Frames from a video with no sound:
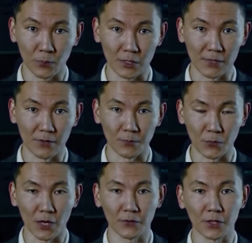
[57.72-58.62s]
По
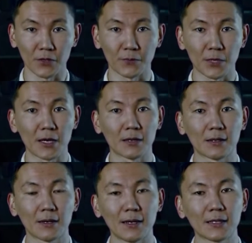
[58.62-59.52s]
словам авторов
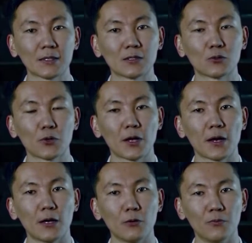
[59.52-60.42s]
проекта, это
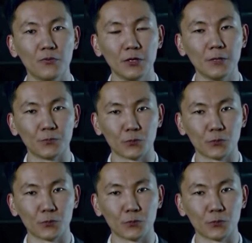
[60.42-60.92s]
история о любви,